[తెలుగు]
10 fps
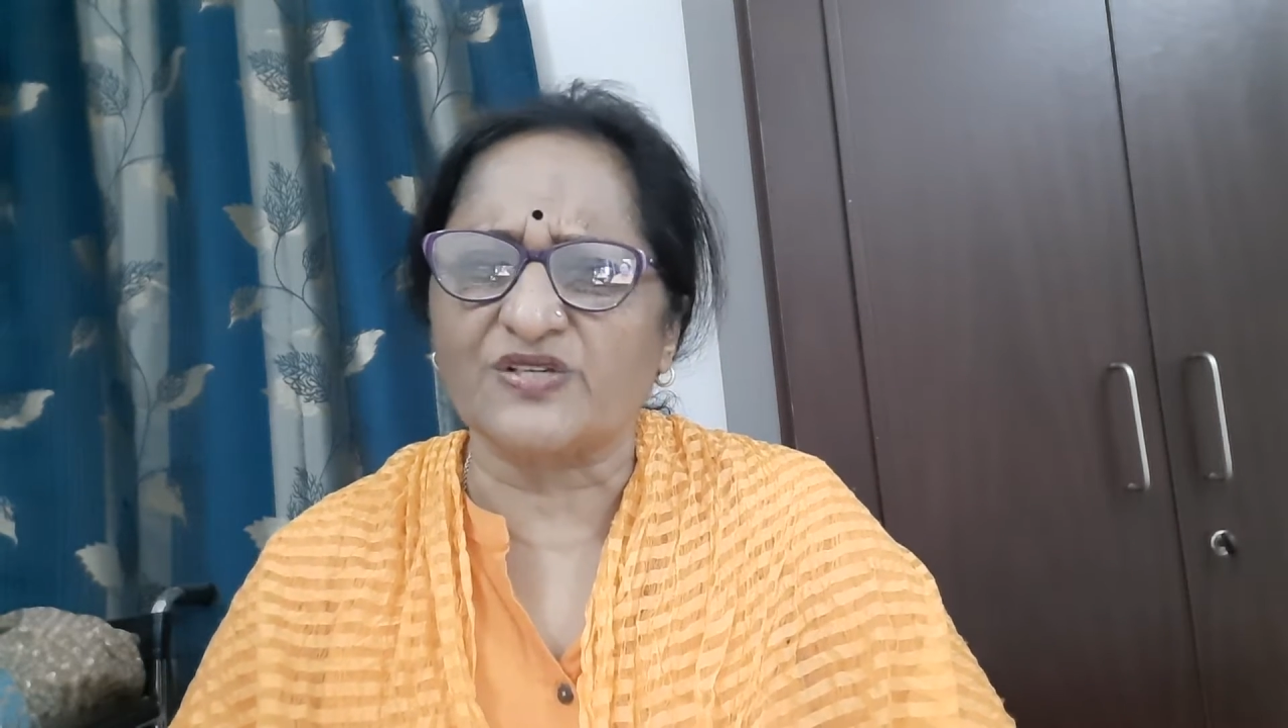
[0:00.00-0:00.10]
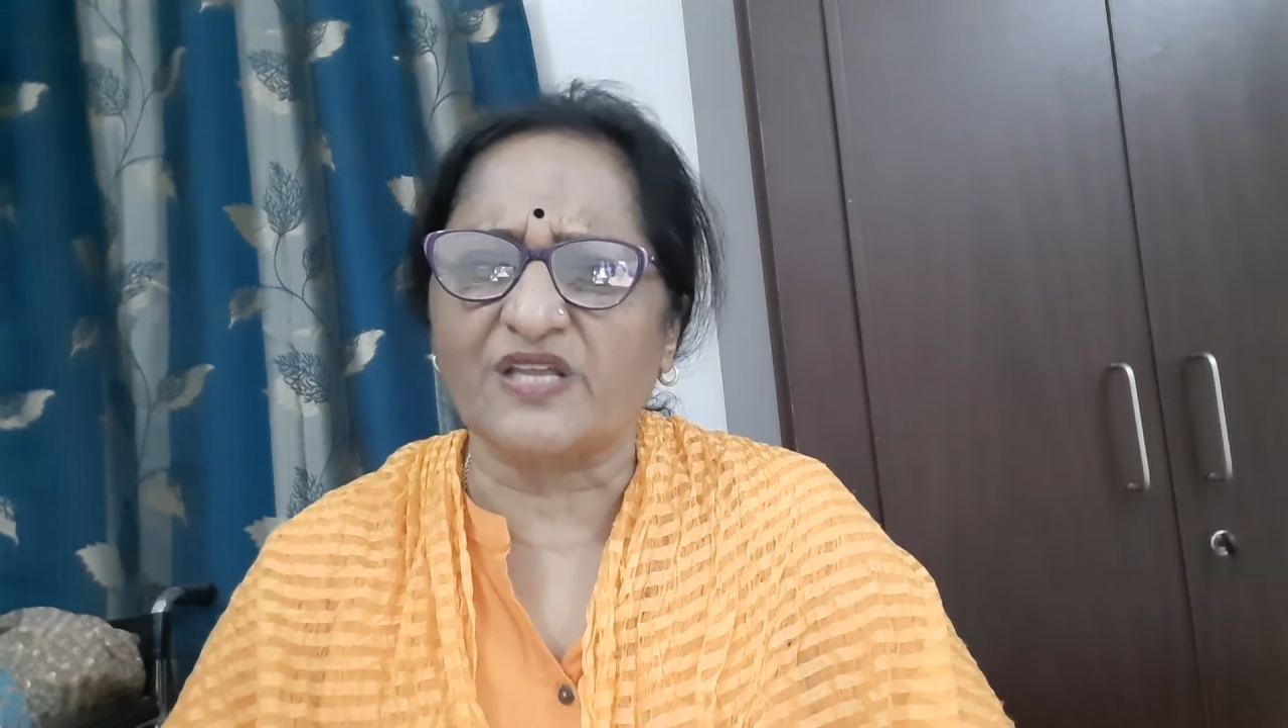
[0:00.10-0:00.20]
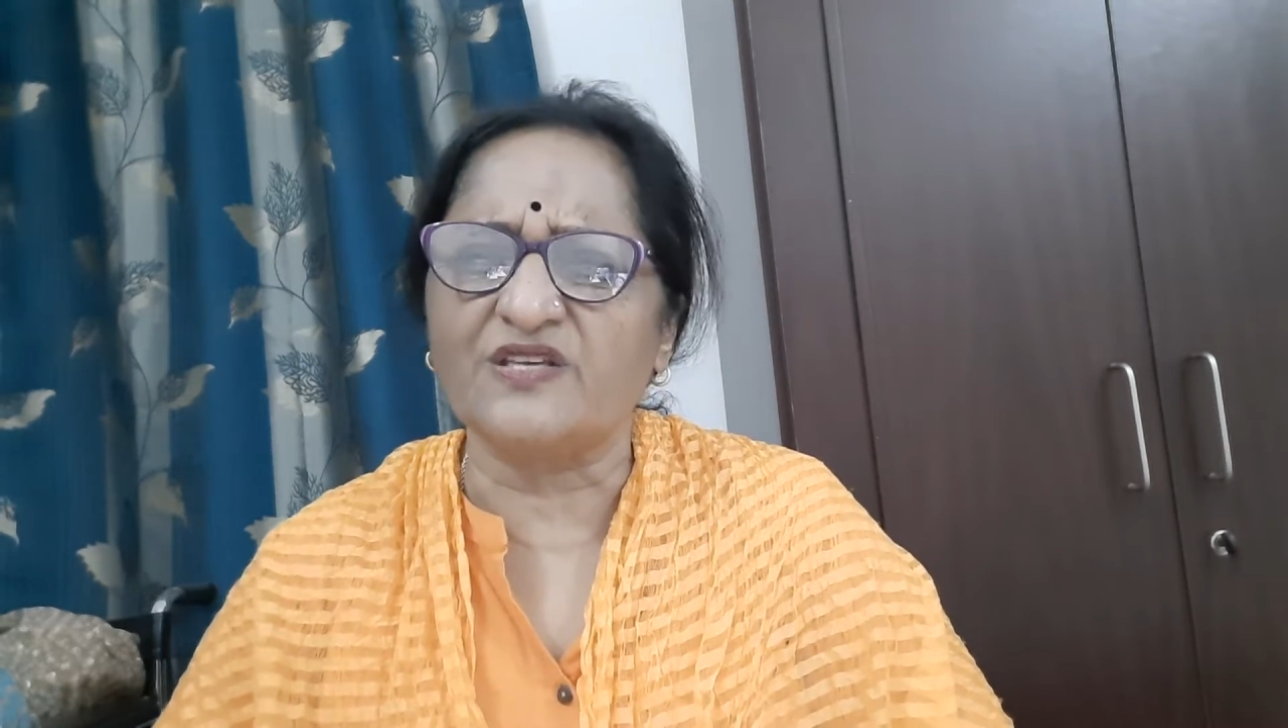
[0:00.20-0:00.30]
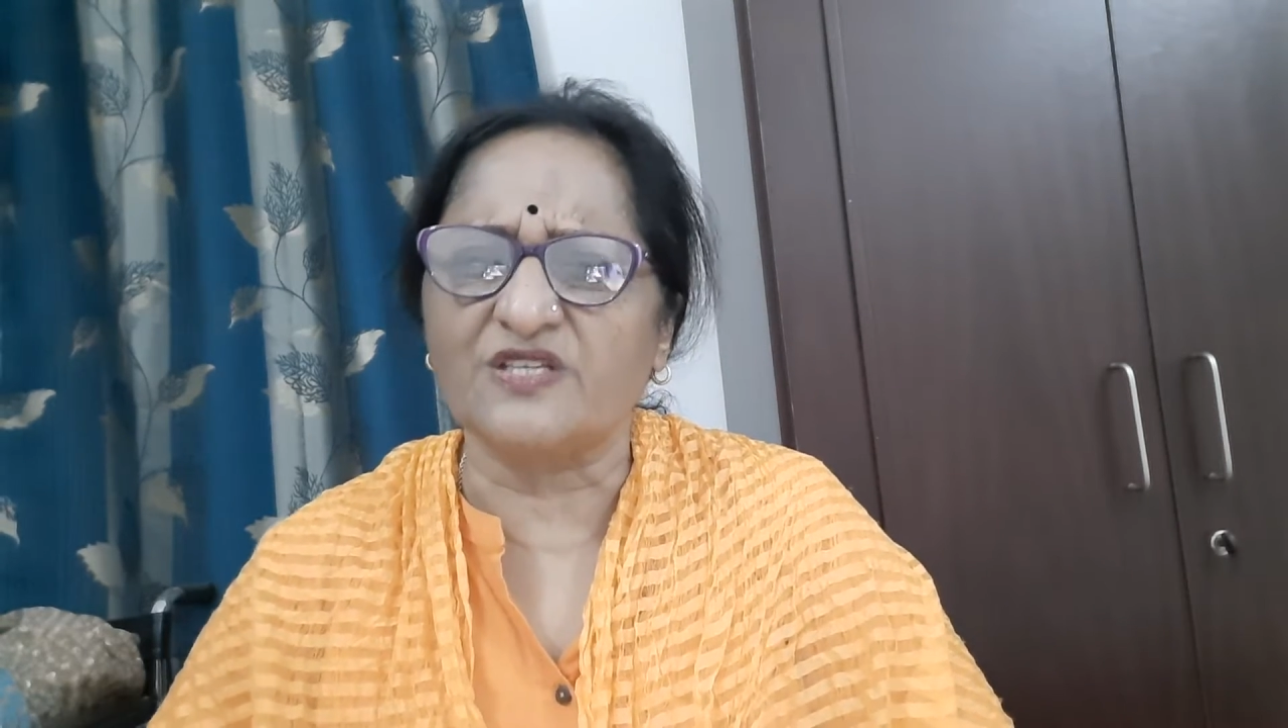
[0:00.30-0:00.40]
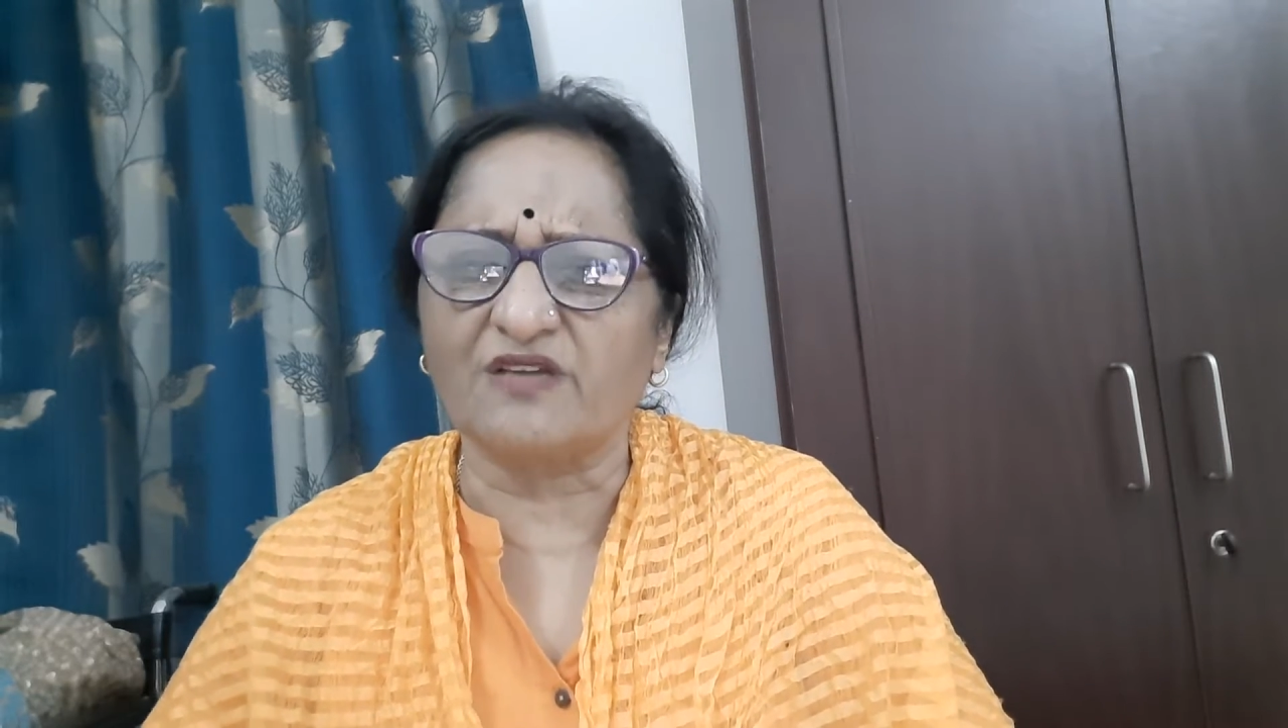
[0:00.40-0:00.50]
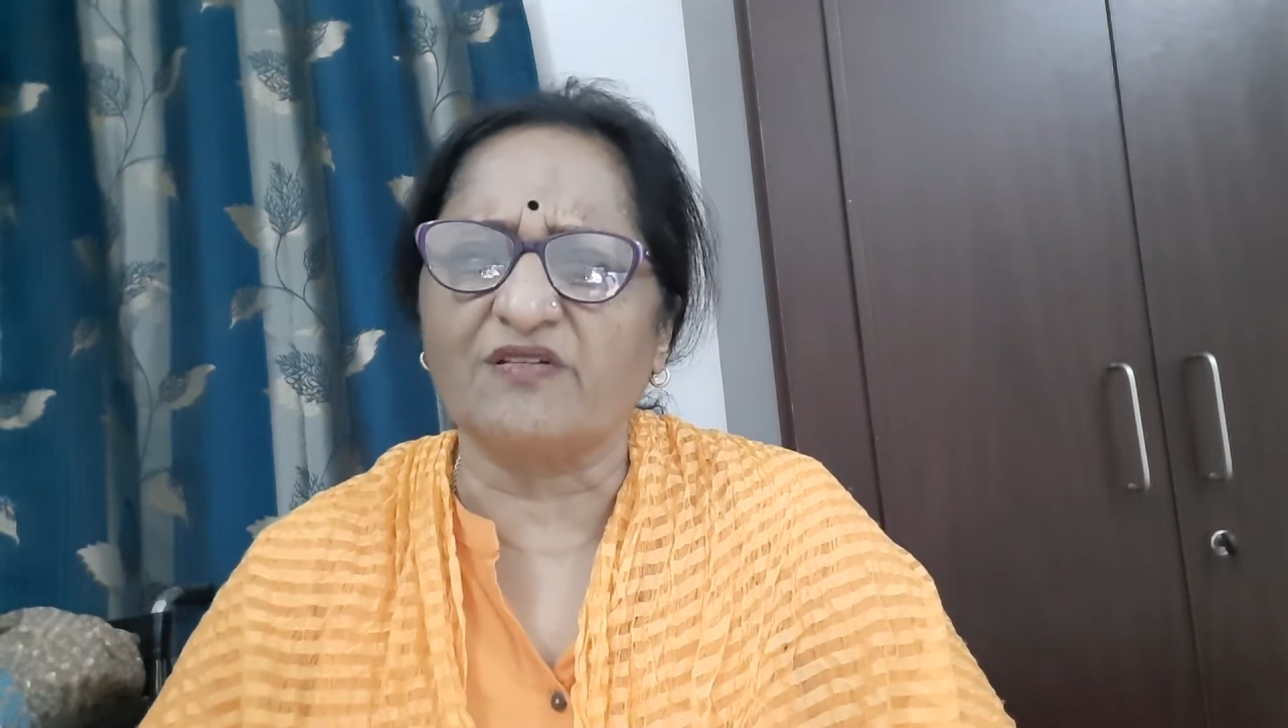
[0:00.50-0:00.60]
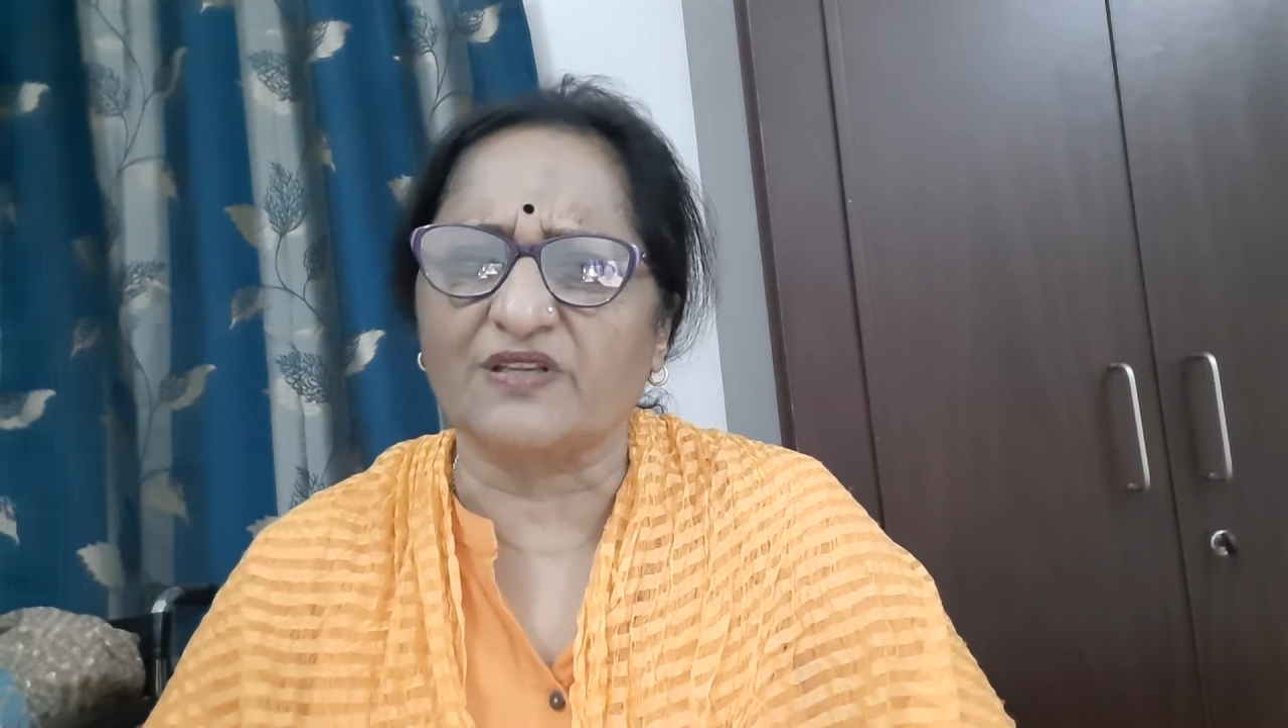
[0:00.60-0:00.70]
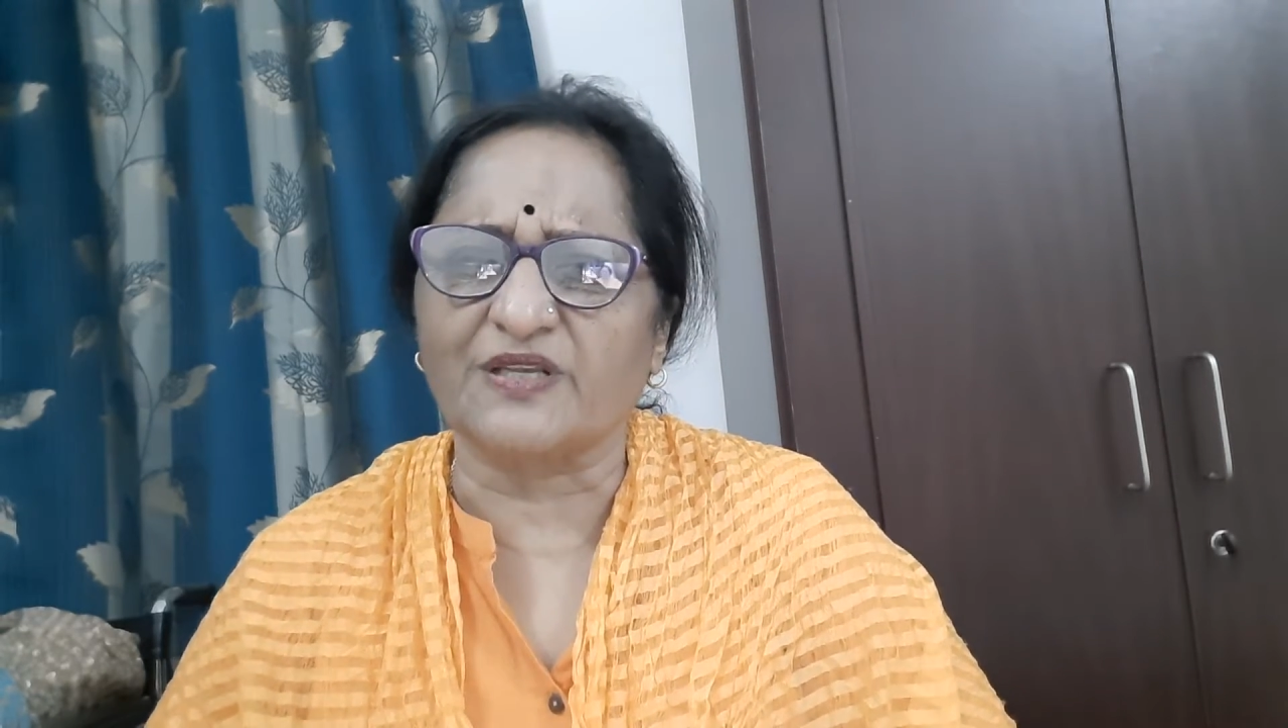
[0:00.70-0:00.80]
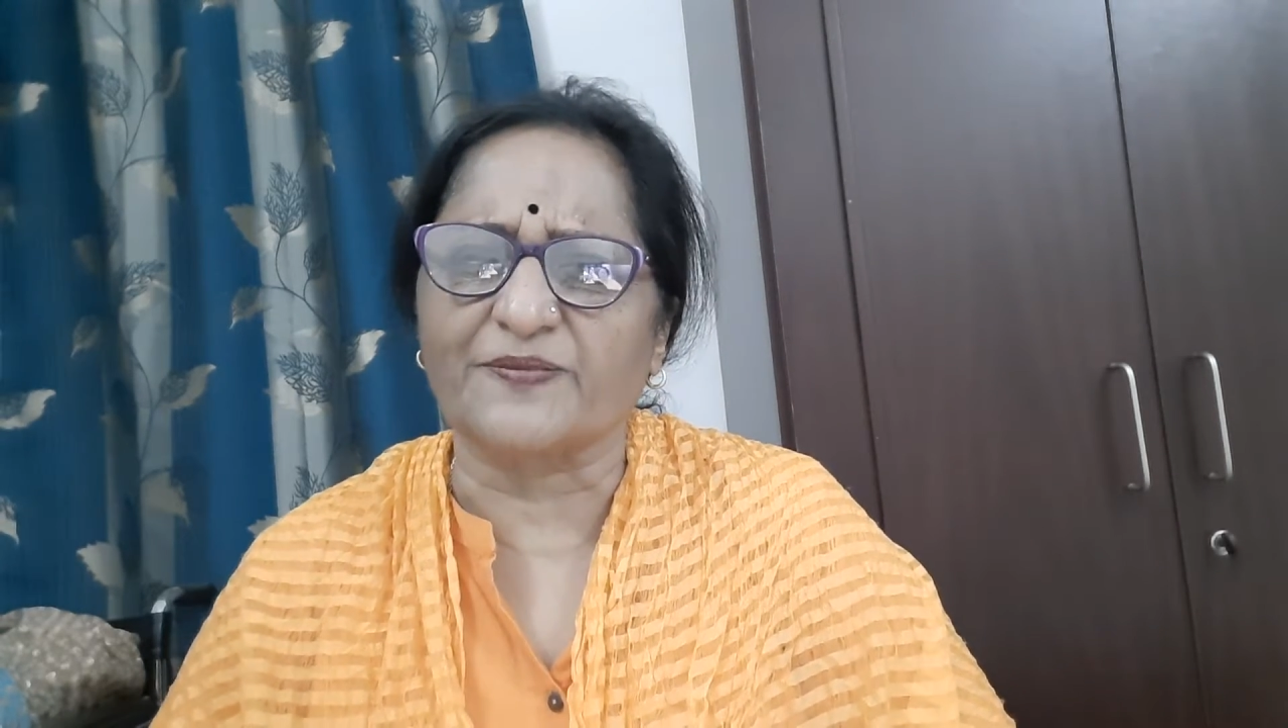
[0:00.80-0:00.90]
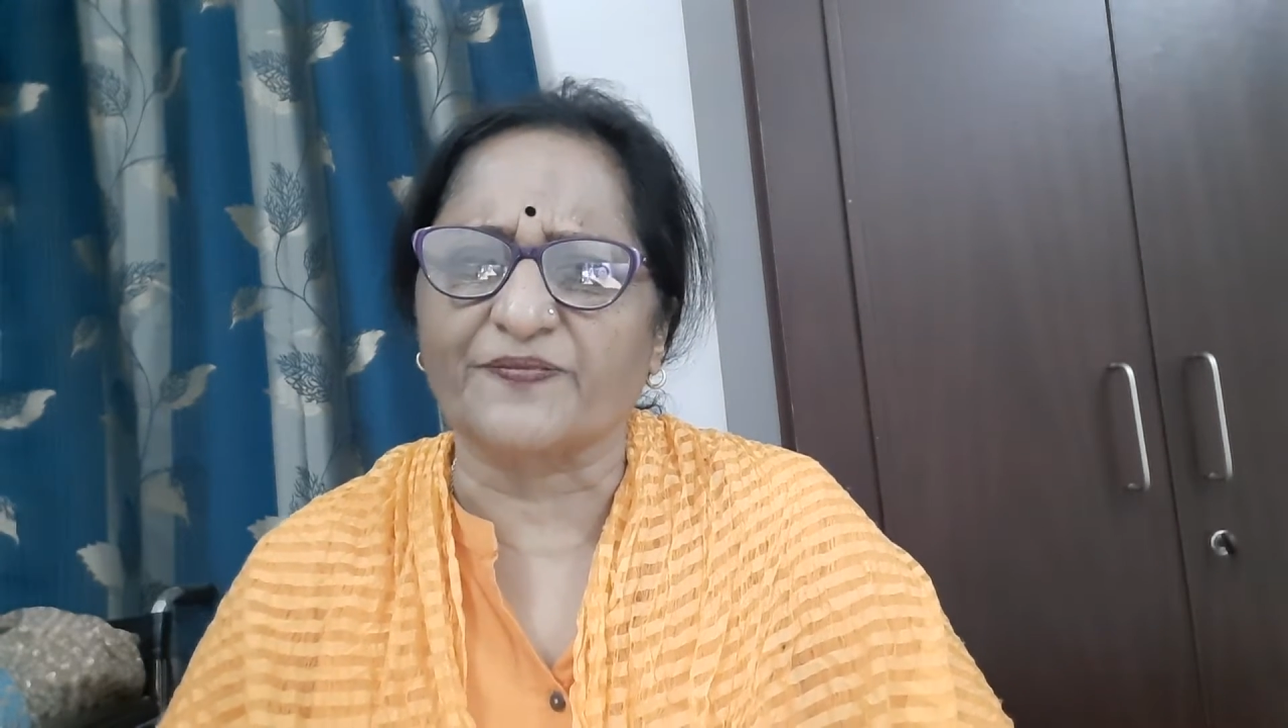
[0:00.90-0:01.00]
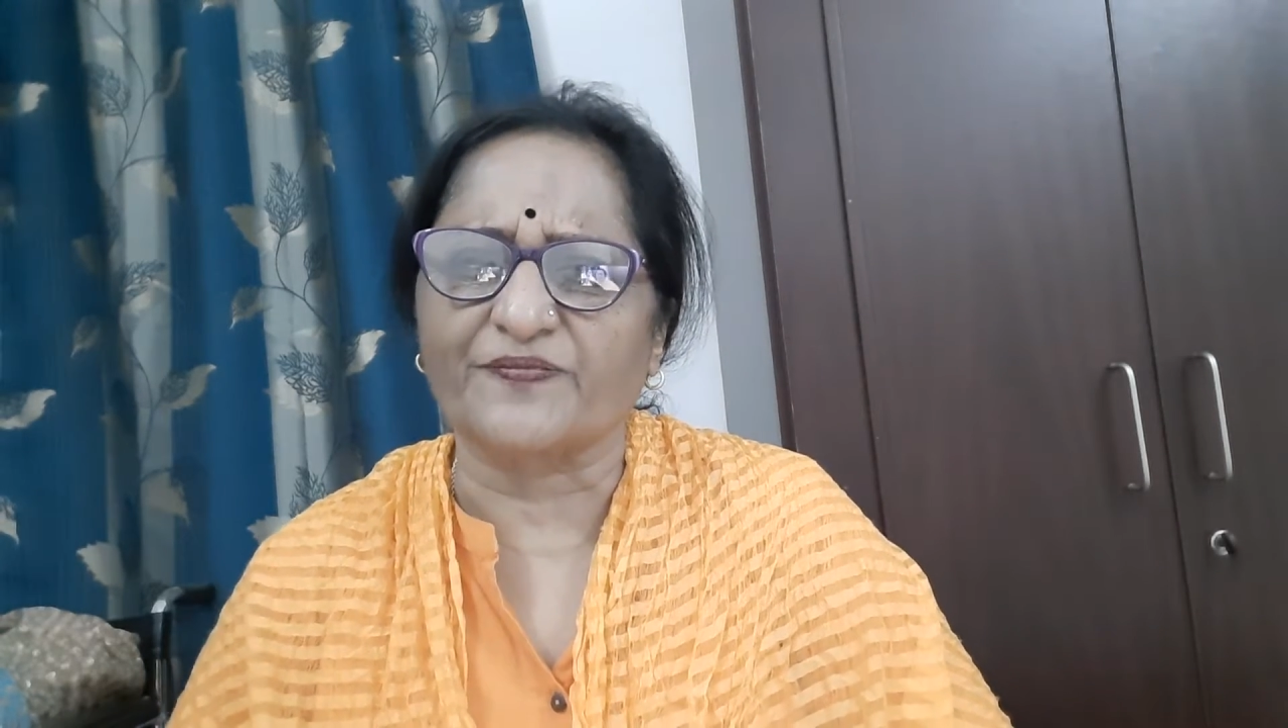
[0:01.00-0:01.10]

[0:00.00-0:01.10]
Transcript: సాధించే వ్యక్తి